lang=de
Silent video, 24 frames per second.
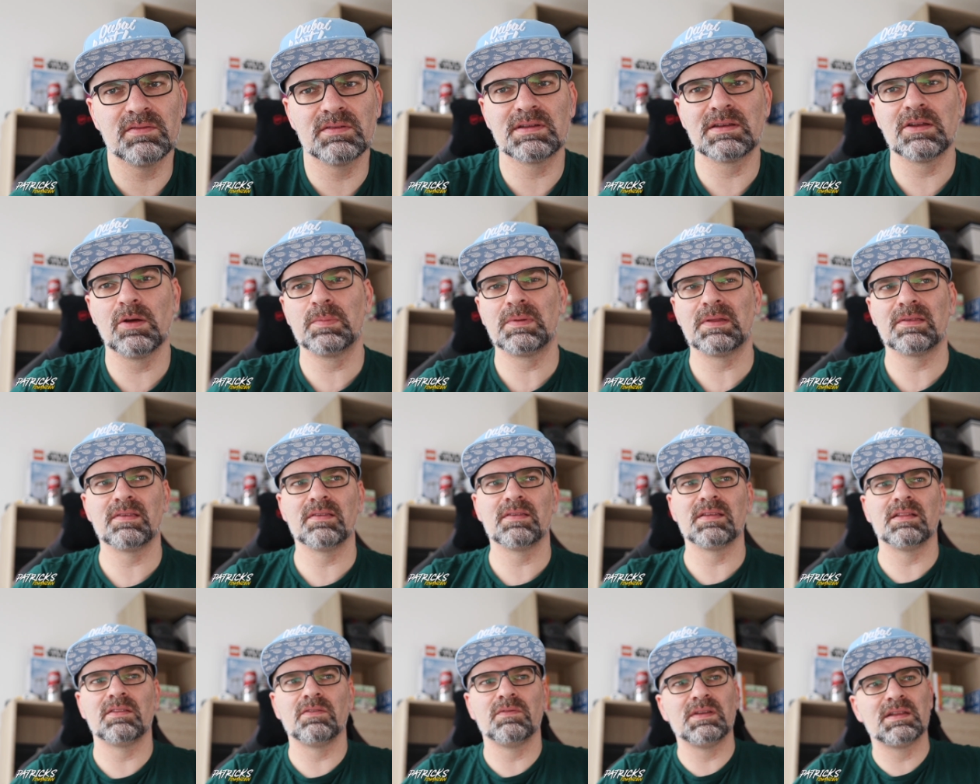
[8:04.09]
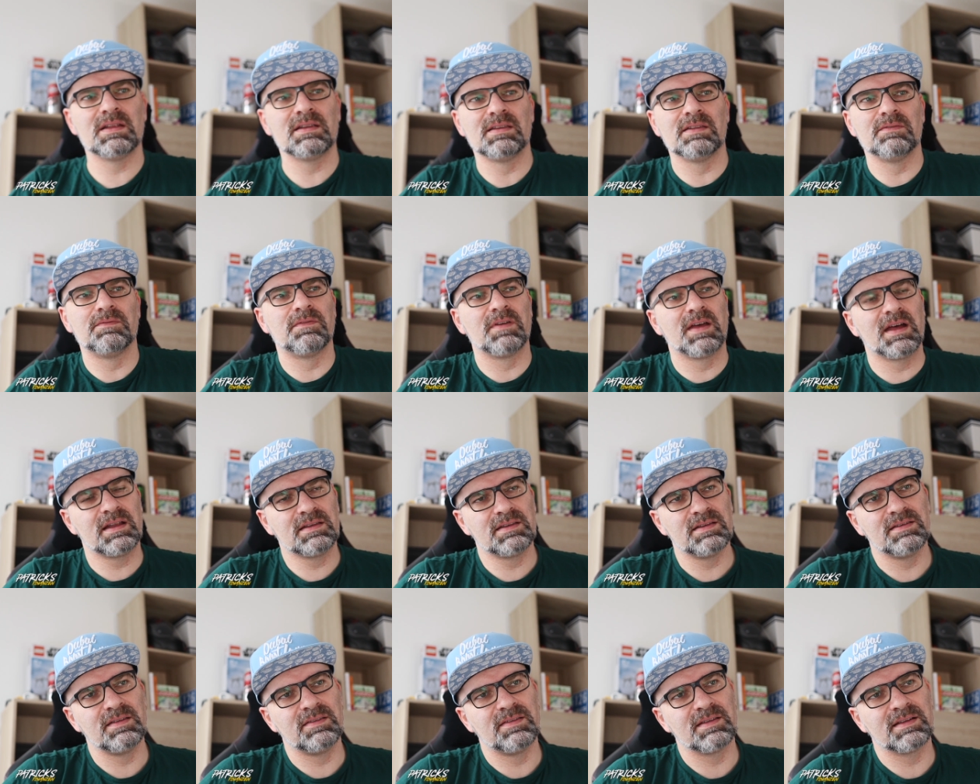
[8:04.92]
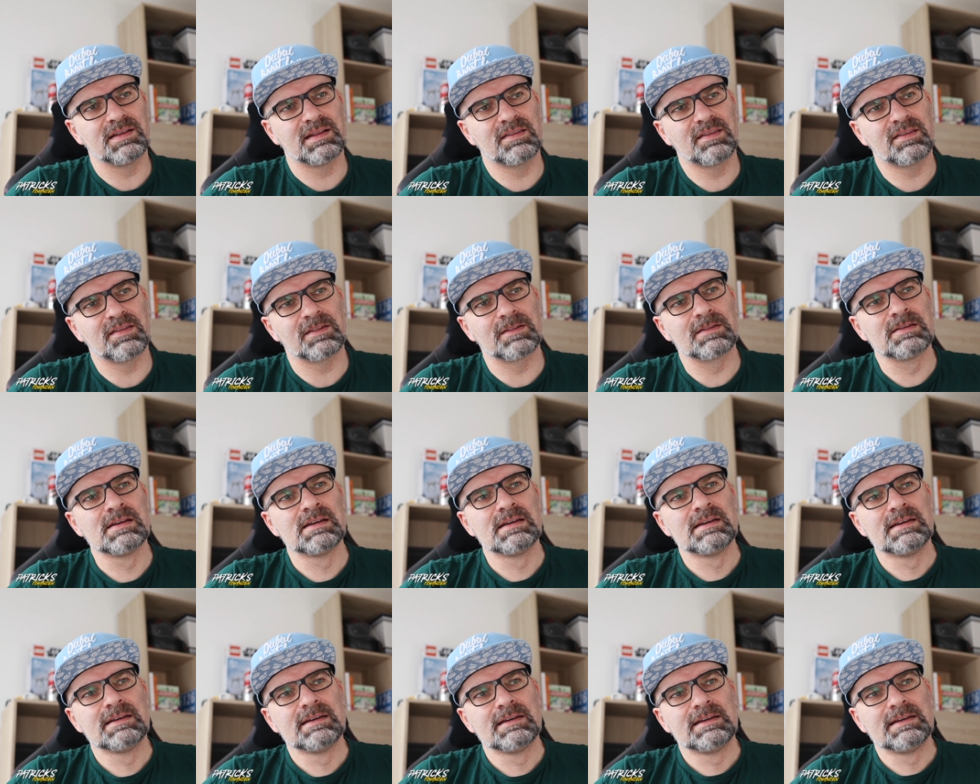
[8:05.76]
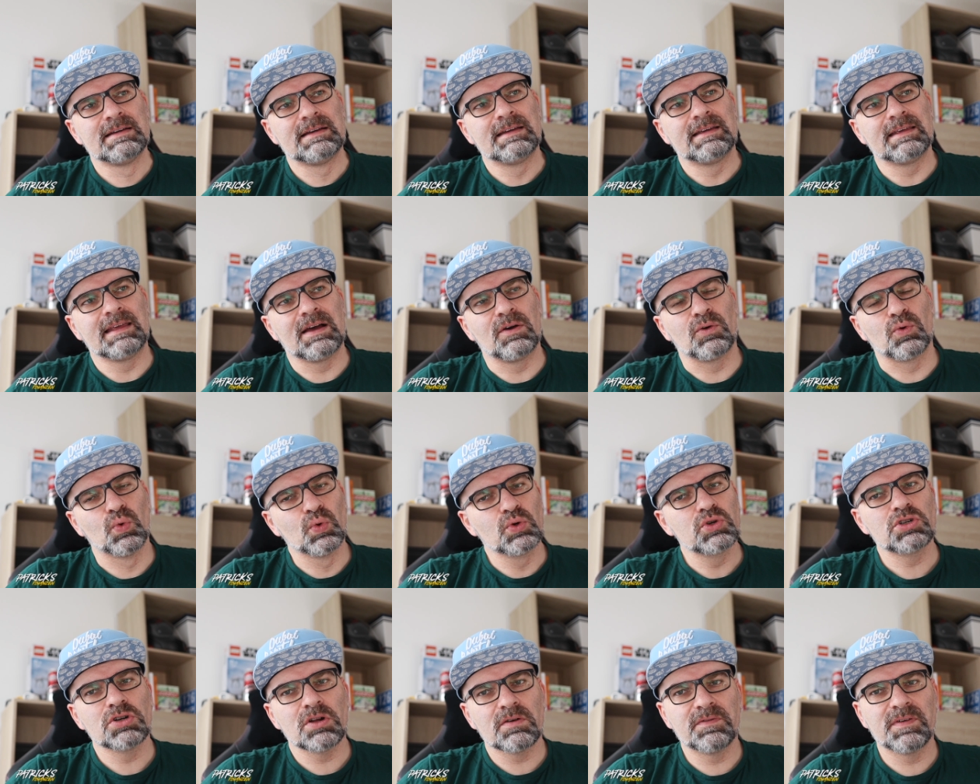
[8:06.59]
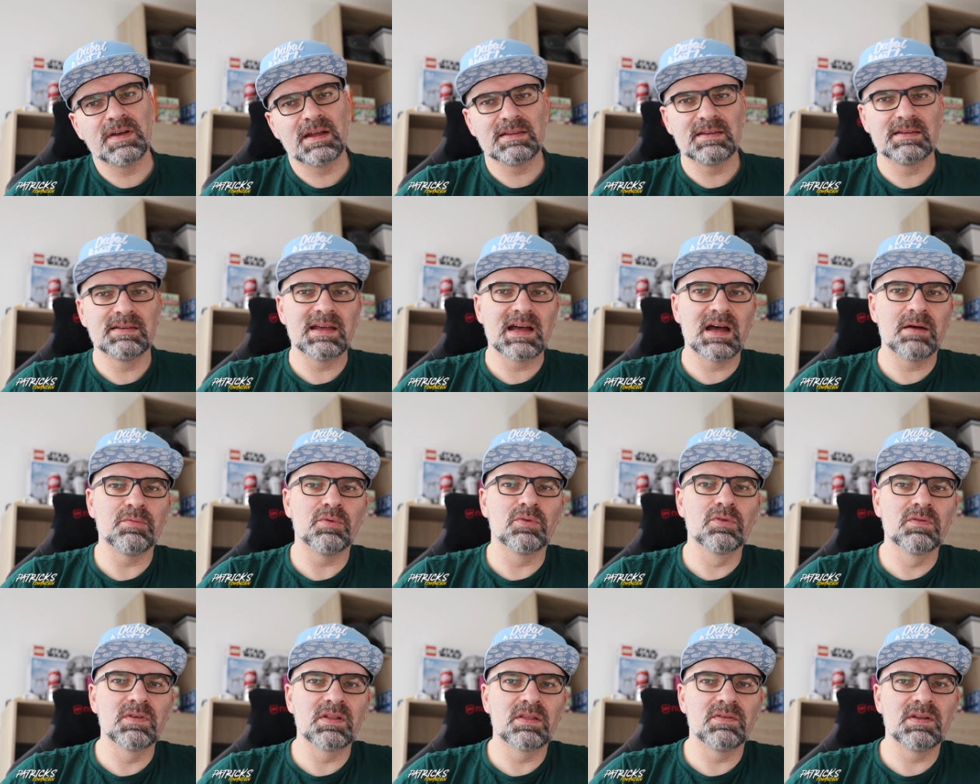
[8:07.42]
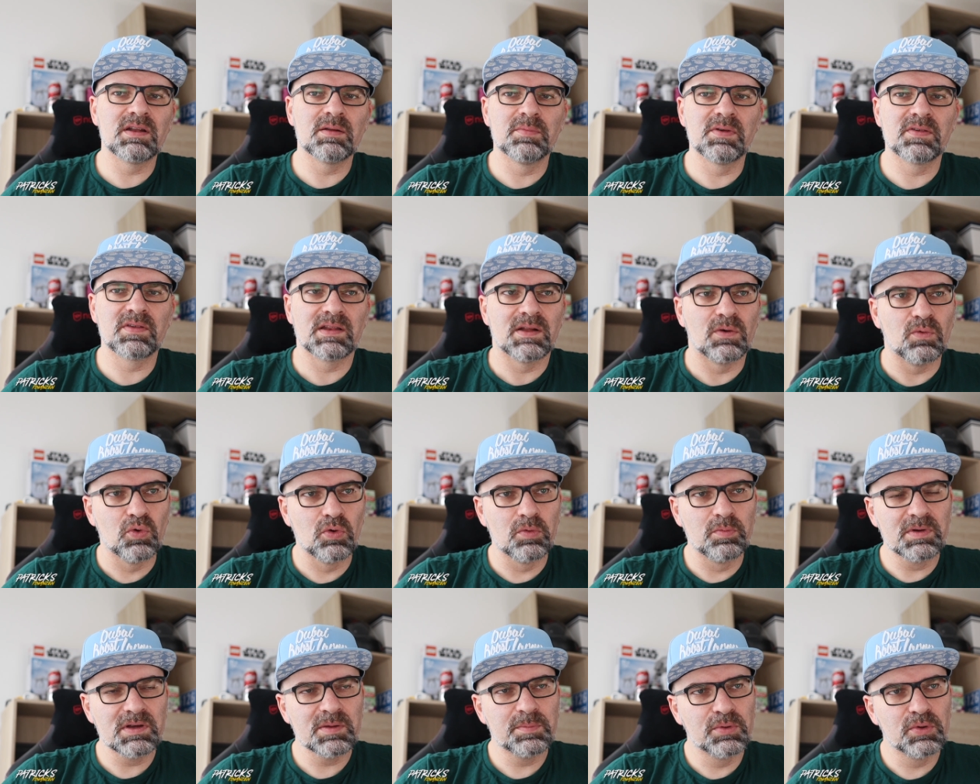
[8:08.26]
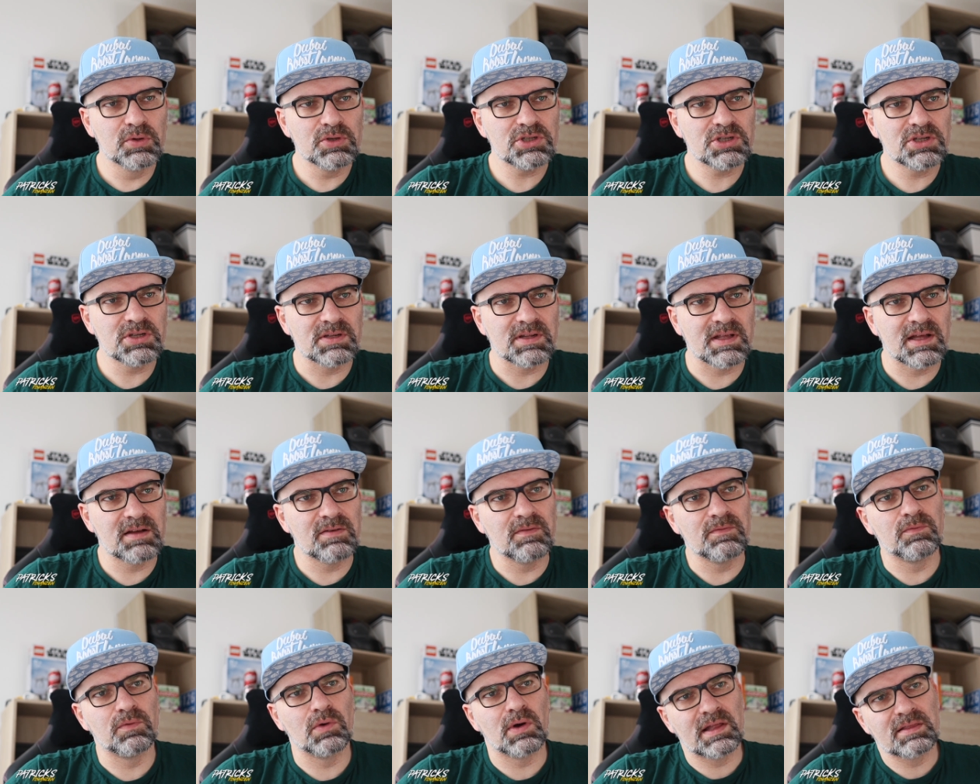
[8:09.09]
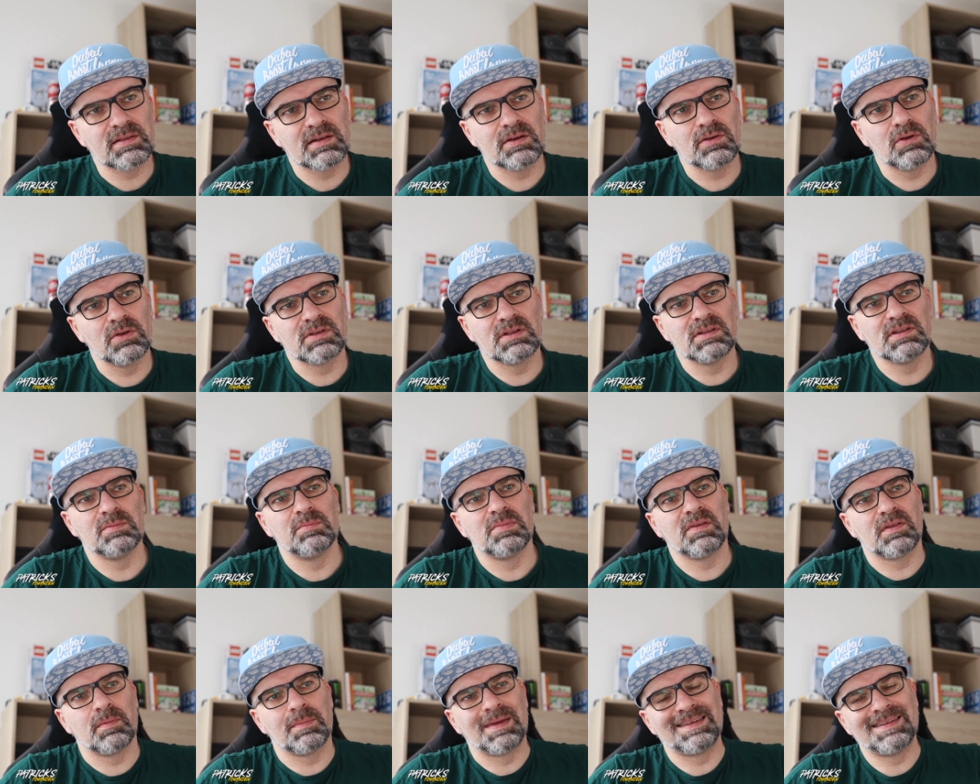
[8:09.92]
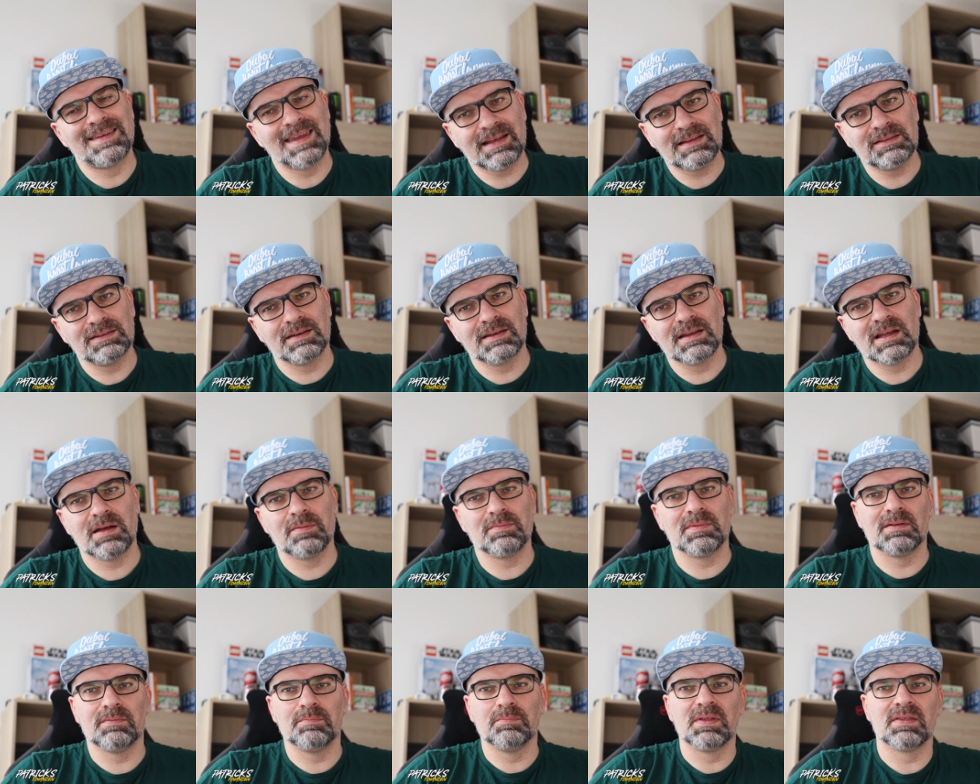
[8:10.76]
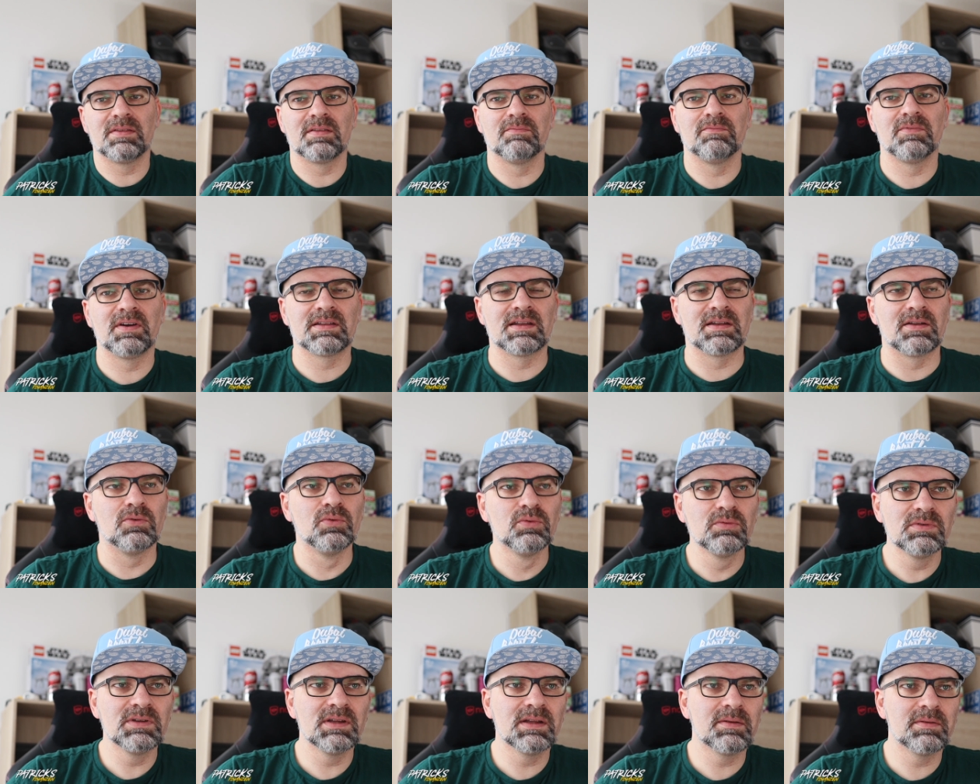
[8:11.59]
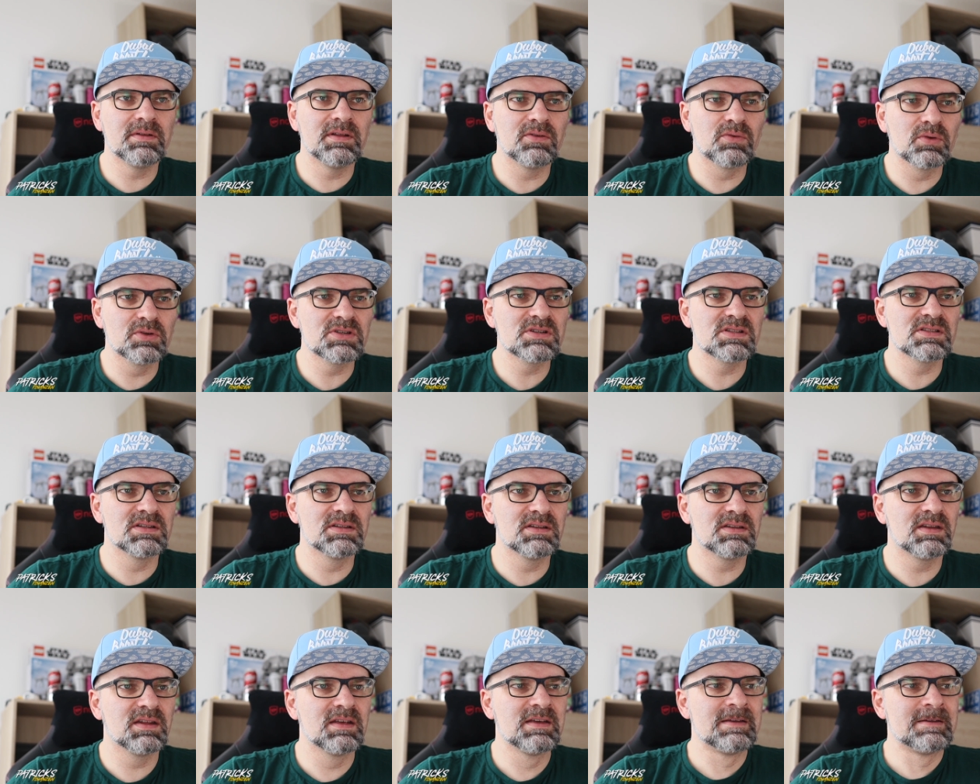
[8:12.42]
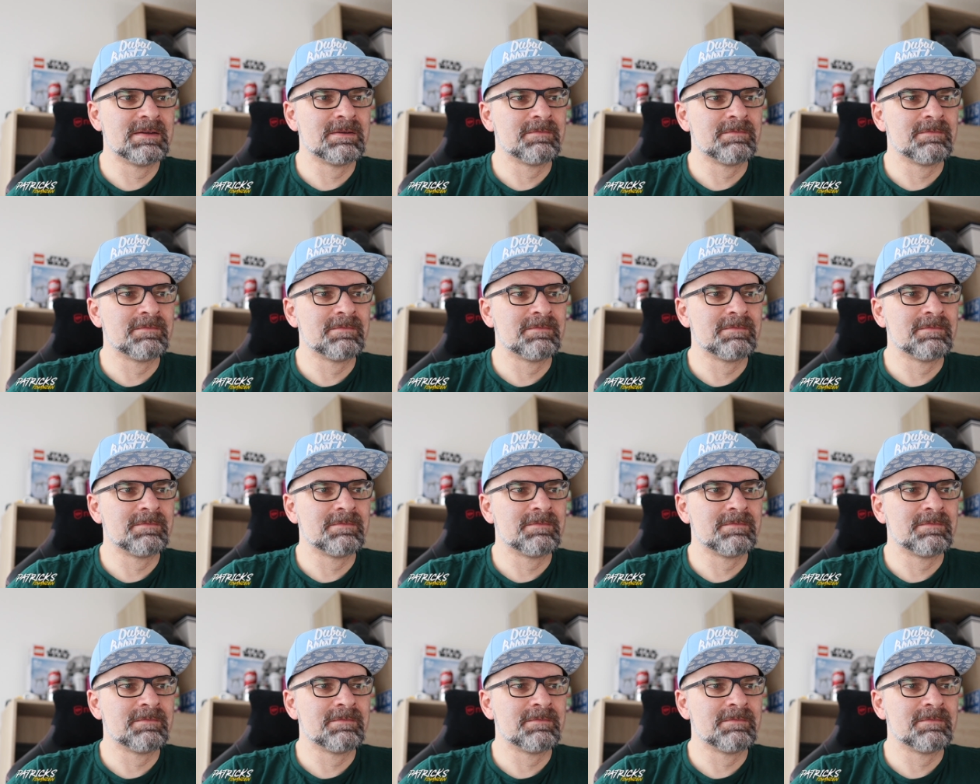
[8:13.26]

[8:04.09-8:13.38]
Ich glaube, das ist jetzt wieder die Werte, diese ganzen ja, Rohstoffwerte, die haben uns jetzt wieder ein bisschen nach oben gepusht, ja, wo andere Leute, die ein bisschen mehr Tech drin haben, ein bisschen weiter nach unten gerutscht sind.